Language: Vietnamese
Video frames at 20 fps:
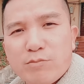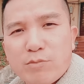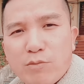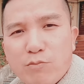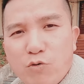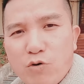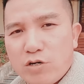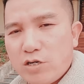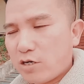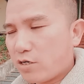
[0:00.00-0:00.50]
định mà
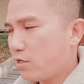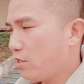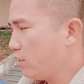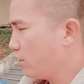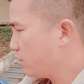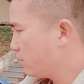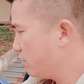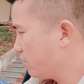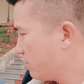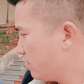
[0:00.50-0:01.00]
mua được
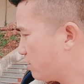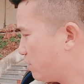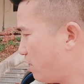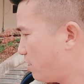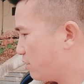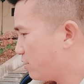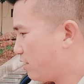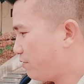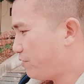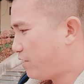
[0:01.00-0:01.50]
thì người
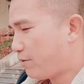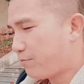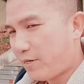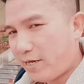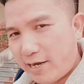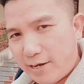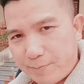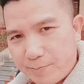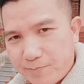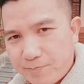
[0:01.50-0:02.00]
thợ người ta phải làm
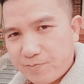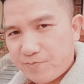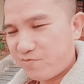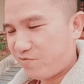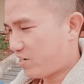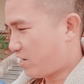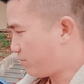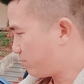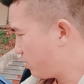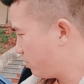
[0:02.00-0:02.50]
đẹp
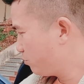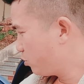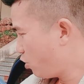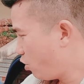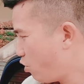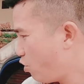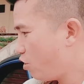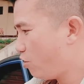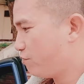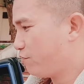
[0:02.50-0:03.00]
phải làm thơm
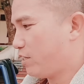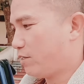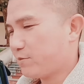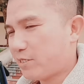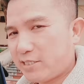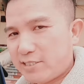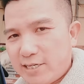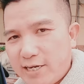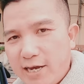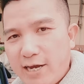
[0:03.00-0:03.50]
tho làm
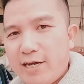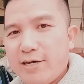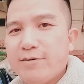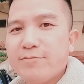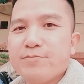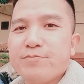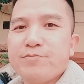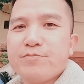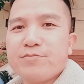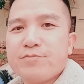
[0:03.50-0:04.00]
sạch sẽ
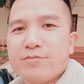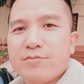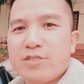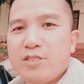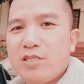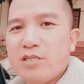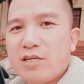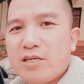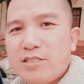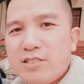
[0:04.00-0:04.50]

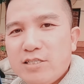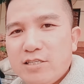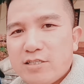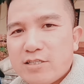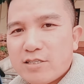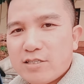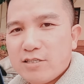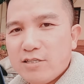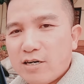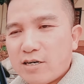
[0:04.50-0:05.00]
nhưng cái chi
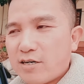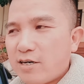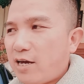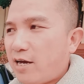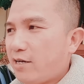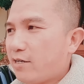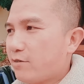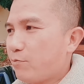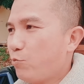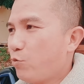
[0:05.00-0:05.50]
ngược
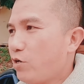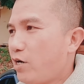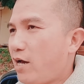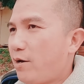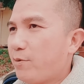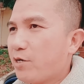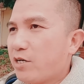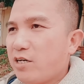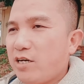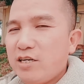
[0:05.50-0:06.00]
lại muốn
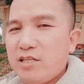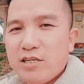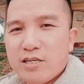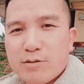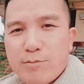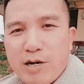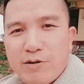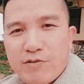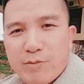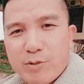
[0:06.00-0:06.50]
làm được cái đấy thì
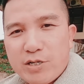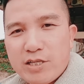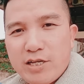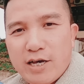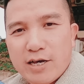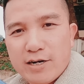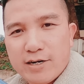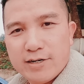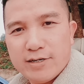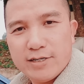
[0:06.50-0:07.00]
các bác phải mất
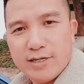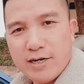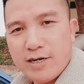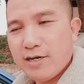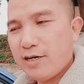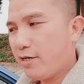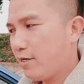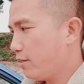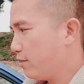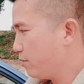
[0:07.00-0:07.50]
tiền nhá
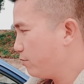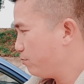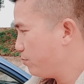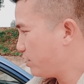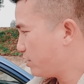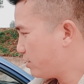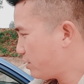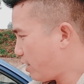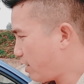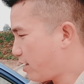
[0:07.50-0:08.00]

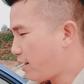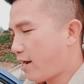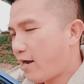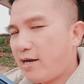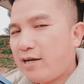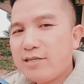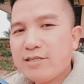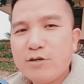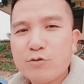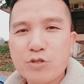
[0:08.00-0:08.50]
mất kha
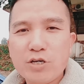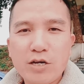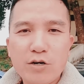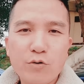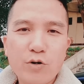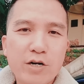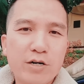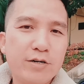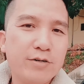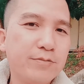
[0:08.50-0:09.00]
khá là nhiều tiền
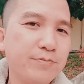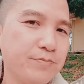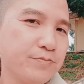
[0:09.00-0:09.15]
luôn